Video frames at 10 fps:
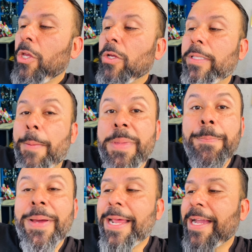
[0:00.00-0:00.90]
También
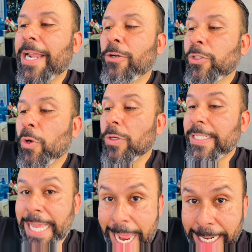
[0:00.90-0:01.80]
para Carlos
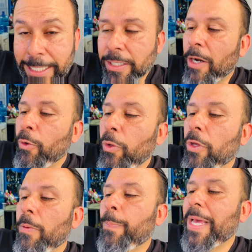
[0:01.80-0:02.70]
González,
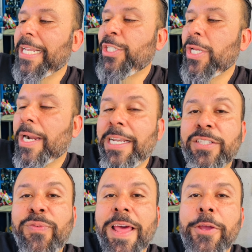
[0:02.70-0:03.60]
saludo. Para
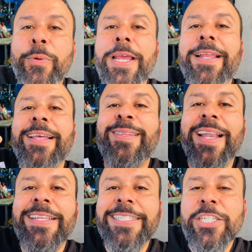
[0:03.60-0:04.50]
Charles Flywheel, que
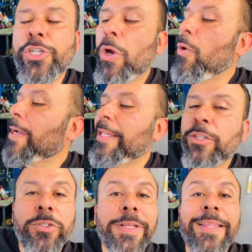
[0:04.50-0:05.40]
tranza show, que,
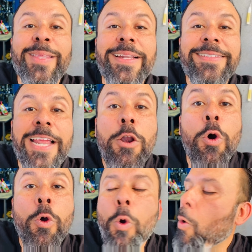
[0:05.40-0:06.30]
tranza
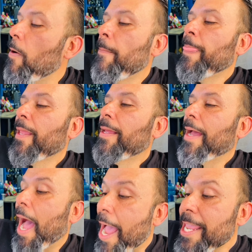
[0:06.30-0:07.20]
loco.
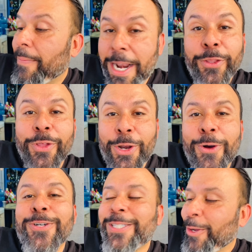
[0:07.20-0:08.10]
Ay, hablando de
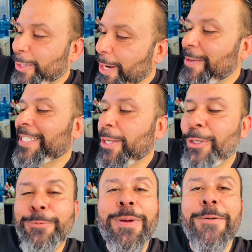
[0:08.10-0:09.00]
locos, otra vez
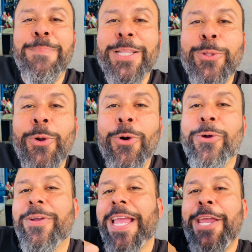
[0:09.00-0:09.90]
saludos para el pato
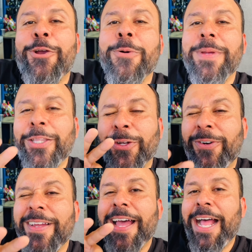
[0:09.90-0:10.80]
loco que ahí
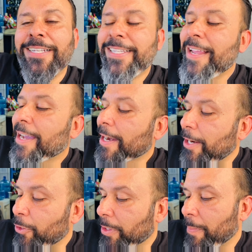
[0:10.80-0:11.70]
comentó. Al 100,
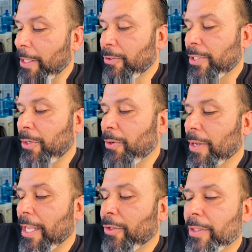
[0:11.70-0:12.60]
Carlito, te mando un saludo
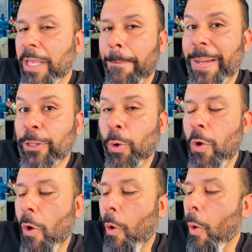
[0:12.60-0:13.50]
grandote, el pato
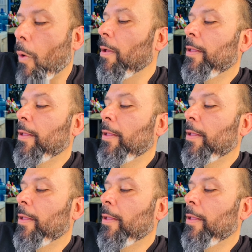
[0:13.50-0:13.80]
loco.